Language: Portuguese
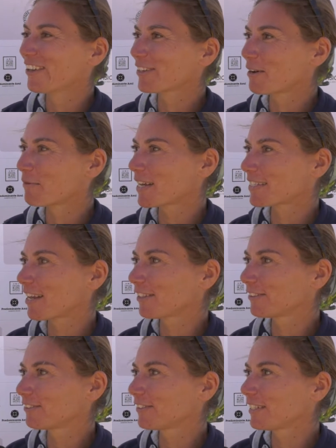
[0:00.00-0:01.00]
ao lugar mais
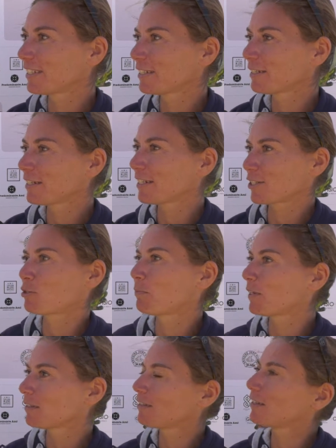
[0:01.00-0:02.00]
alto e este
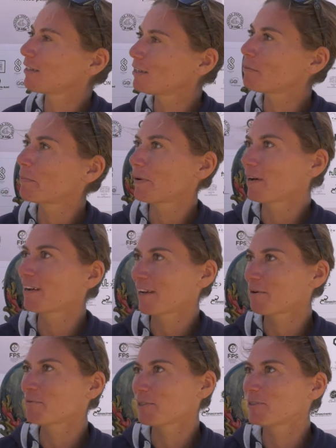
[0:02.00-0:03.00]
espírito de equipa
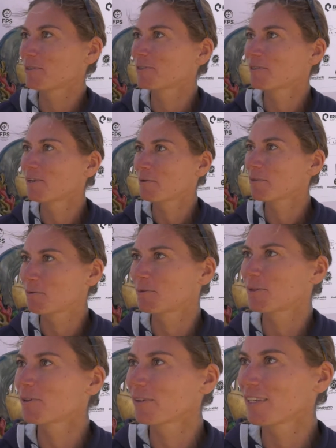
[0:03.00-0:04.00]
é muito, é muito
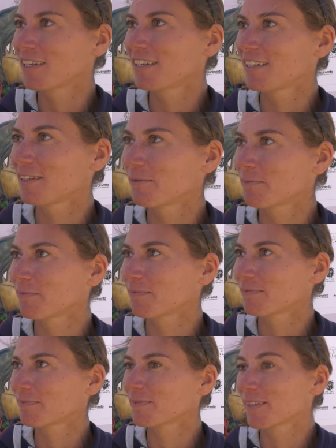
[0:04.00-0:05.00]
bom e,
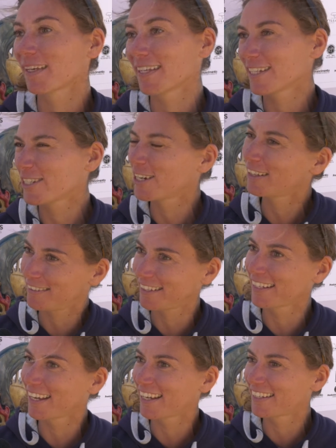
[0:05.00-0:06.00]
e já
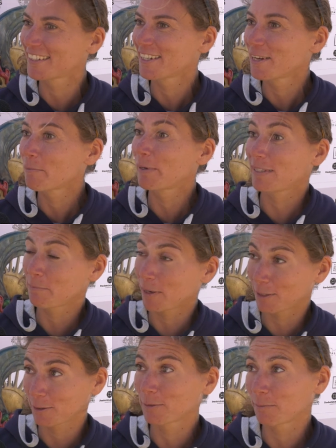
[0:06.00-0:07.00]
tinha
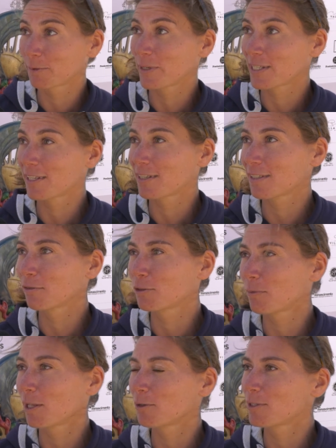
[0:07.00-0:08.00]
participado pelo e ser
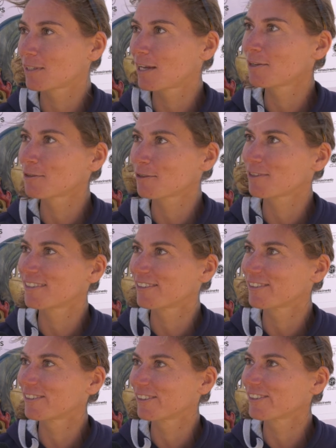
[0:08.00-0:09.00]
Clube há dois anos,
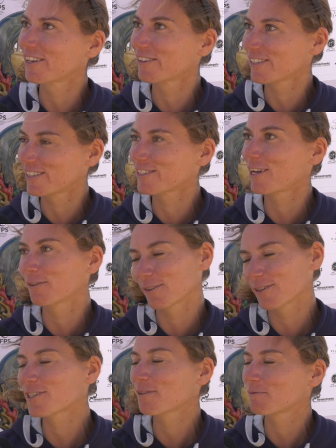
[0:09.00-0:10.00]
não, não tinha conseguido chegar tão
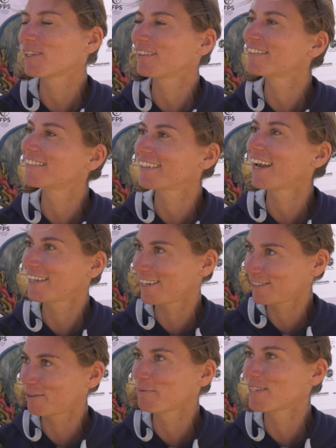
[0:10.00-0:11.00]
longe, portanto tinha aqui
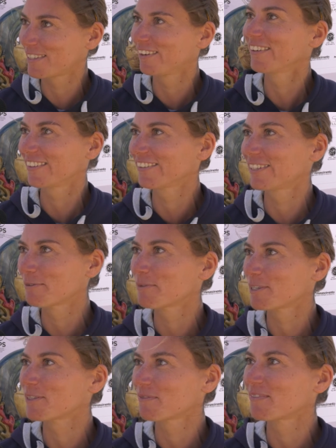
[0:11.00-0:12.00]
esta missão que eu queria
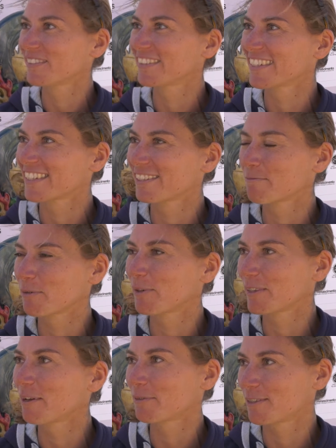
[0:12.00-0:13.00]
mesmo conseguir o
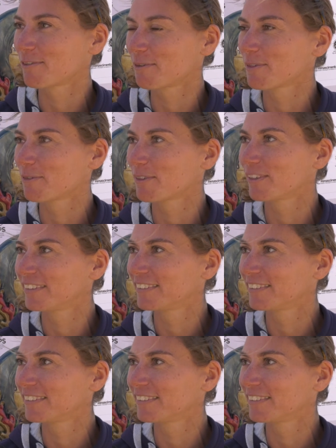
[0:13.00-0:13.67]
primeiro lugar, portanto foi muito bom.